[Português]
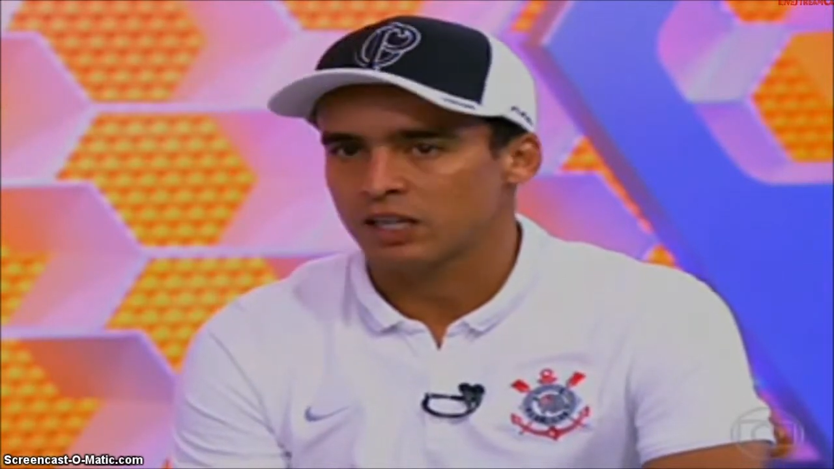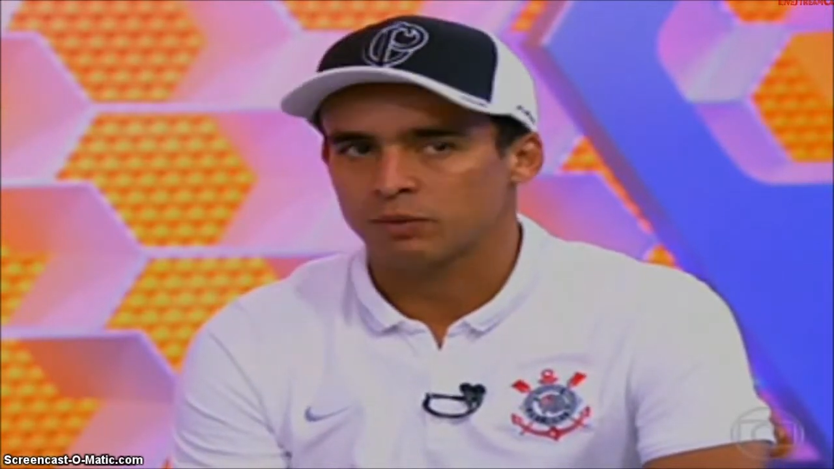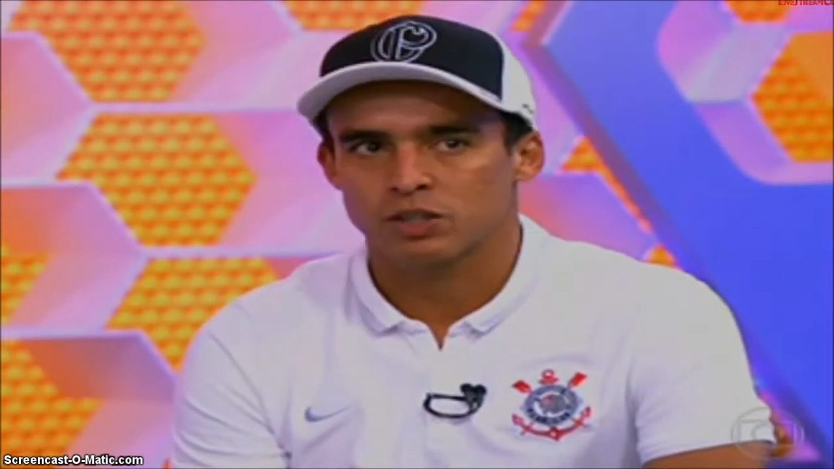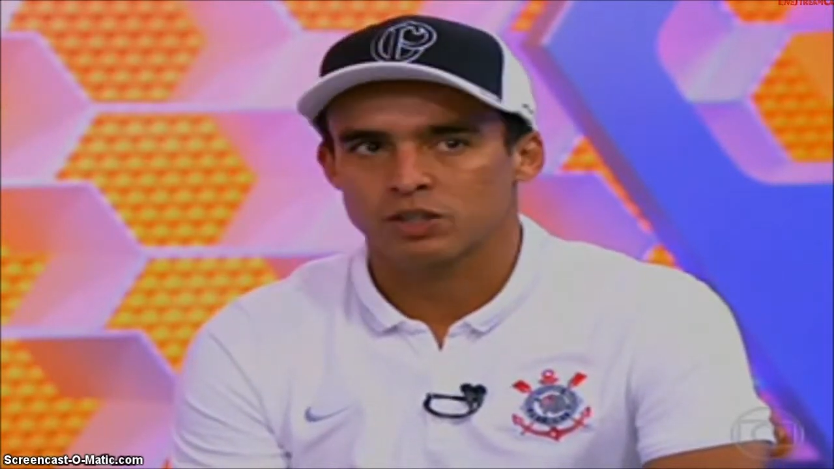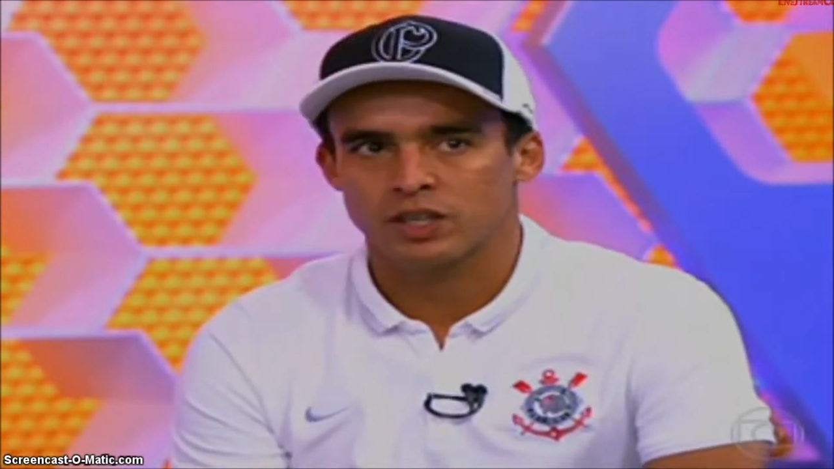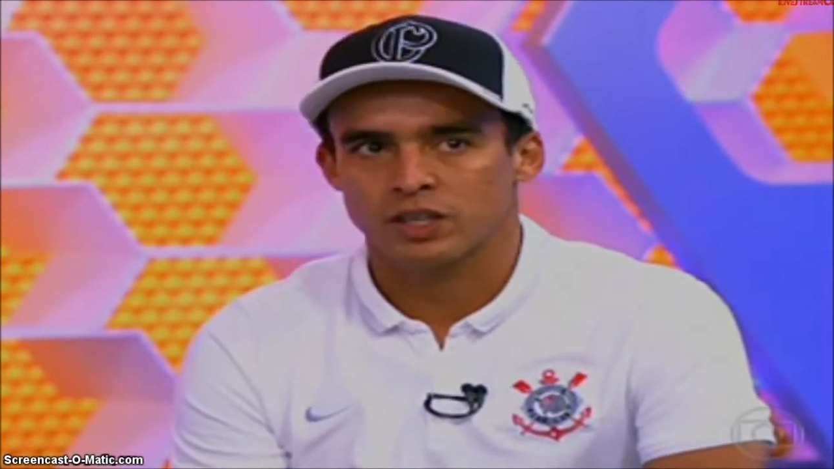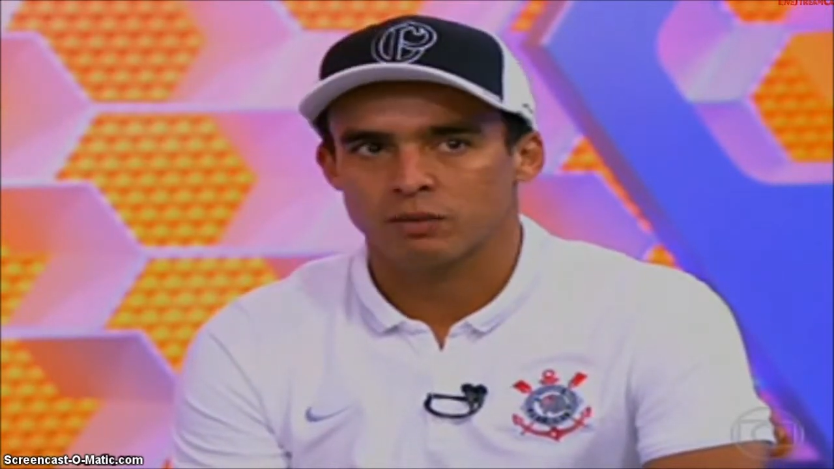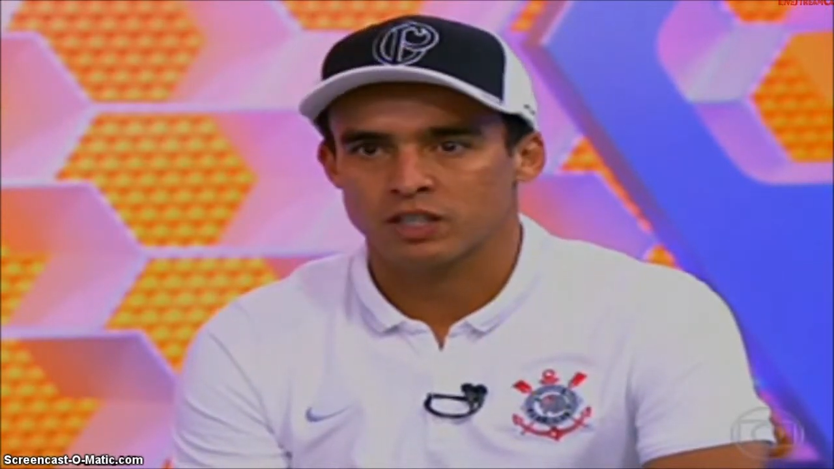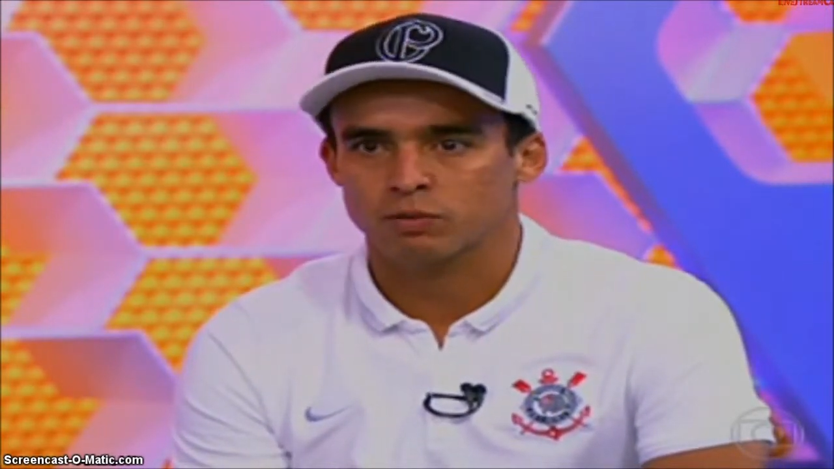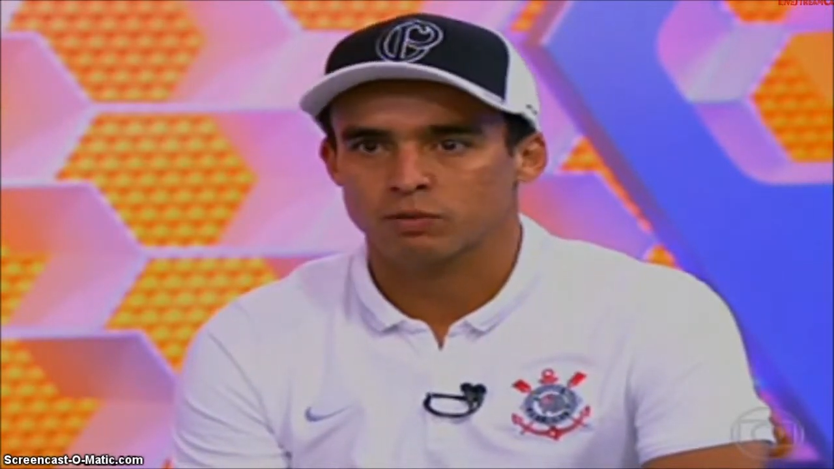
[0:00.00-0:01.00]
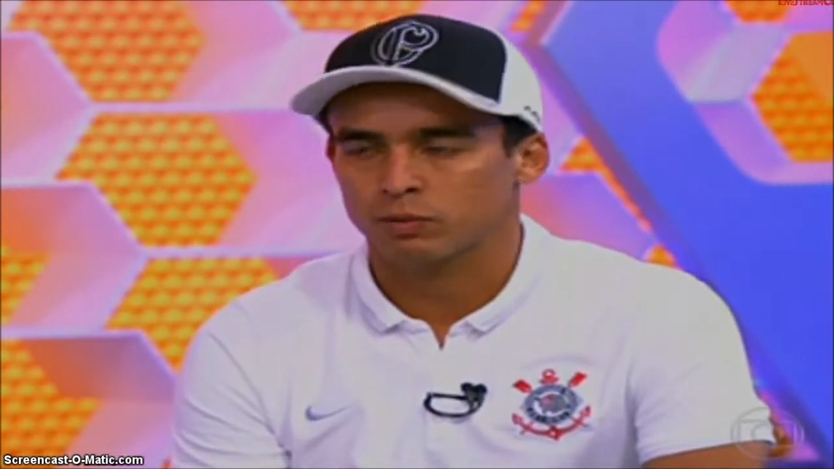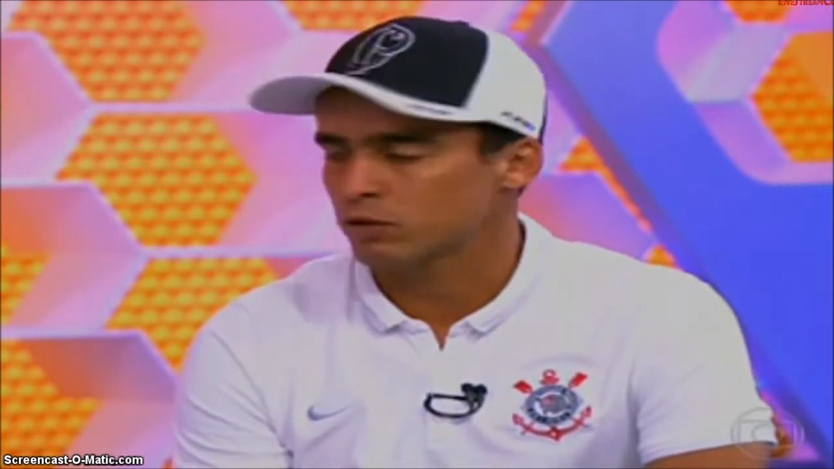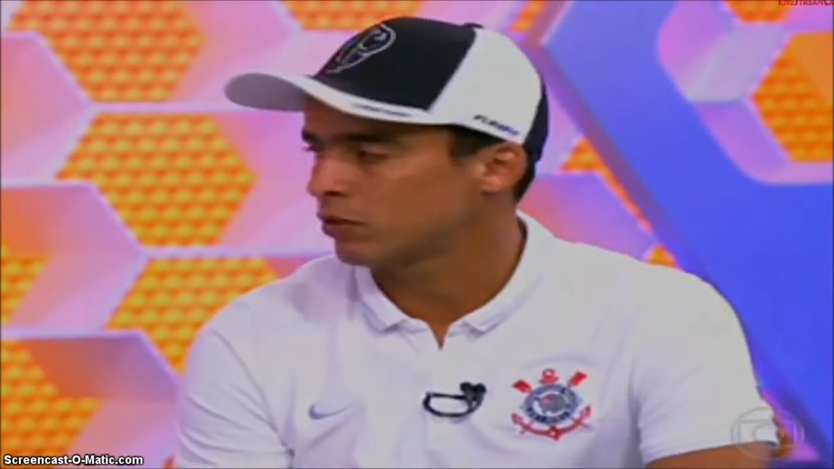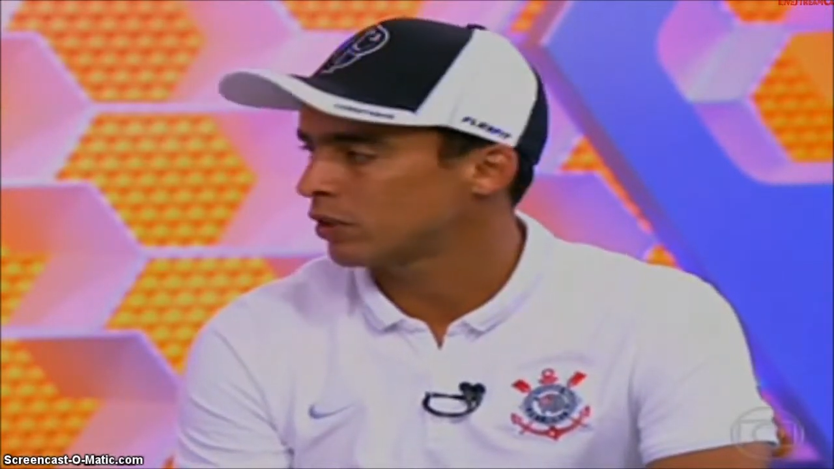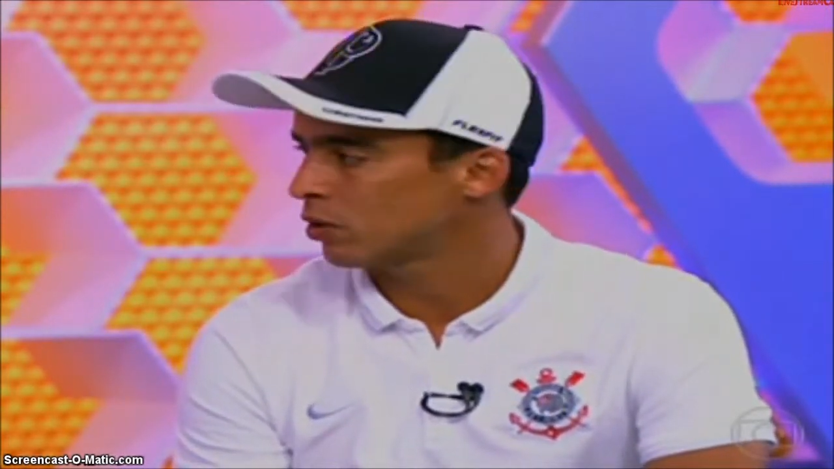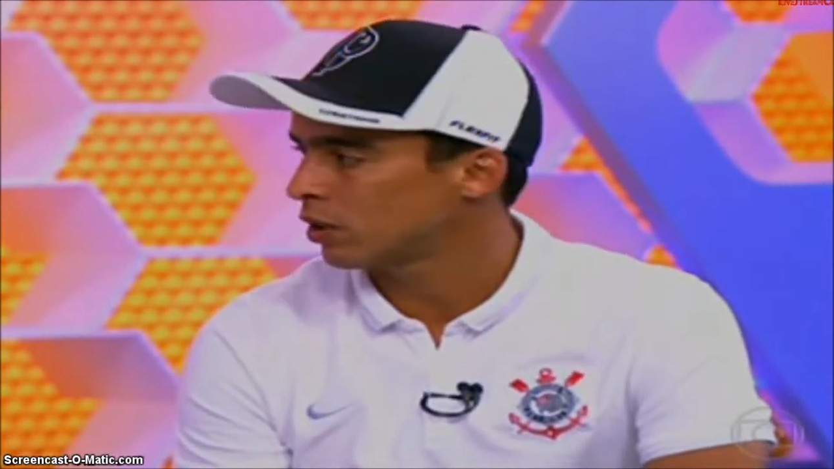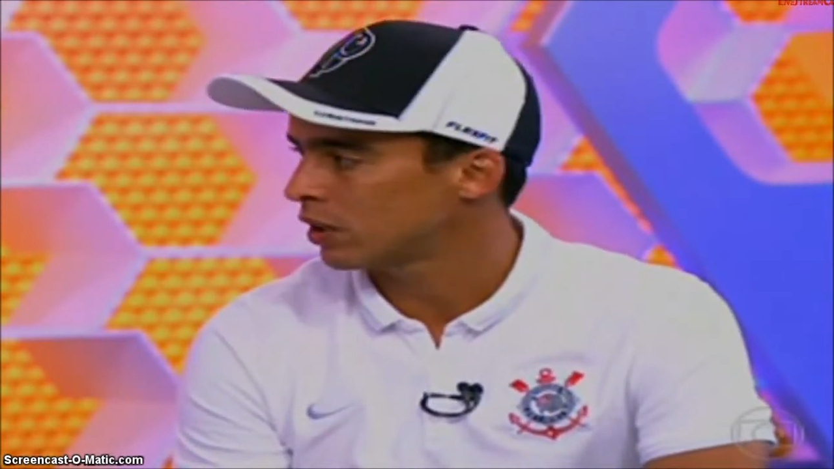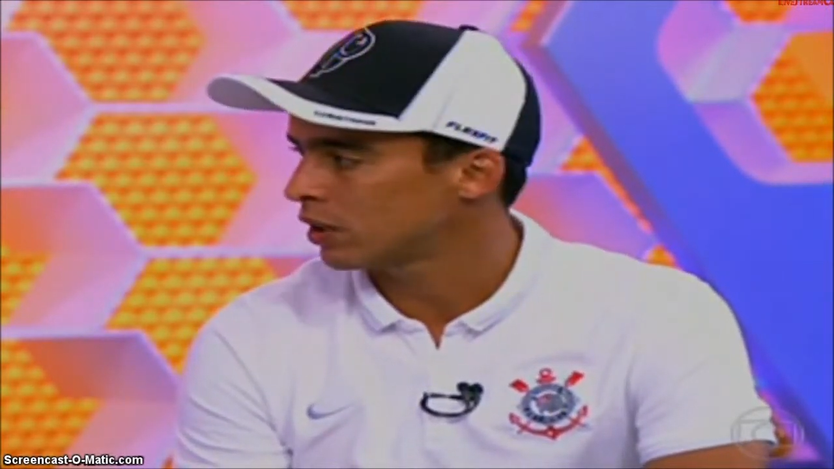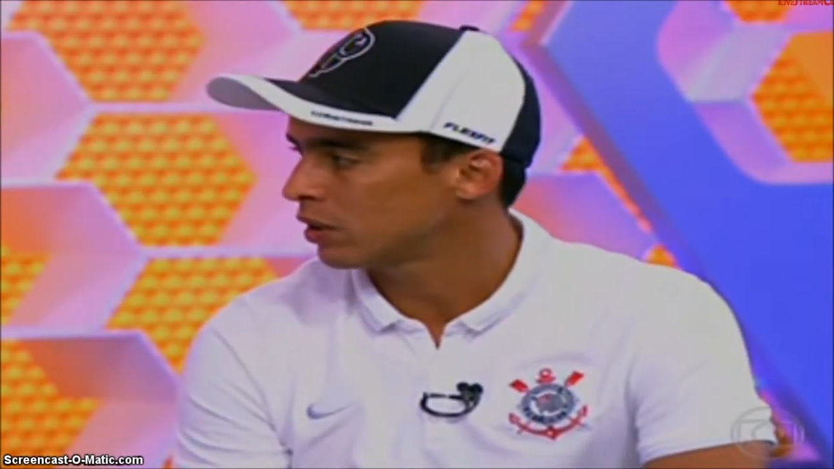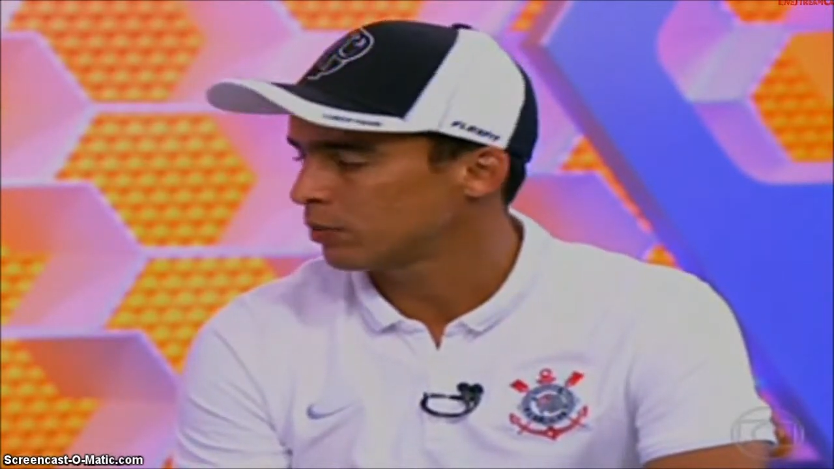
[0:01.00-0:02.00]
A equipe tá de parabéns por mais uma
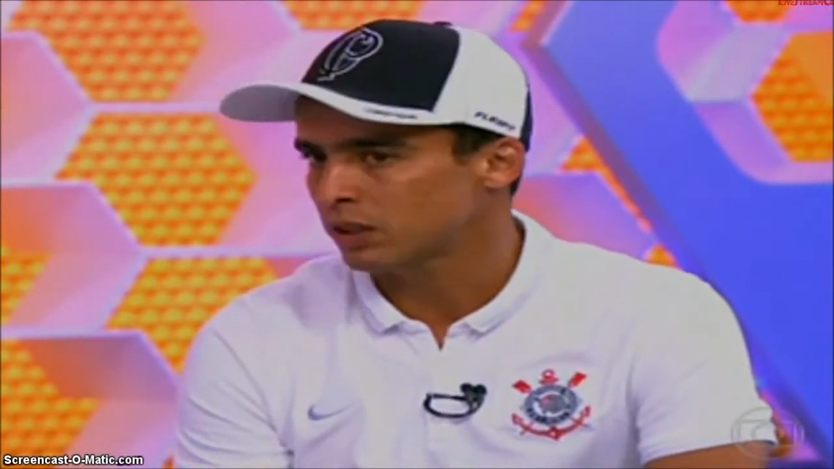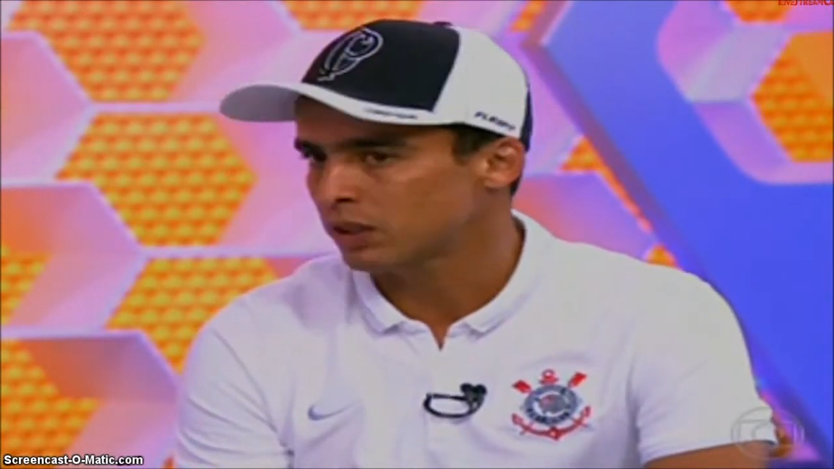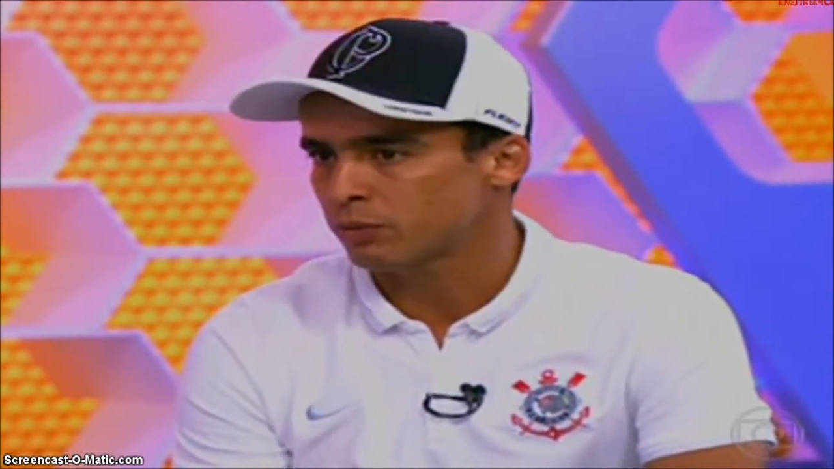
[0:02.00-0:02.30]
vitória e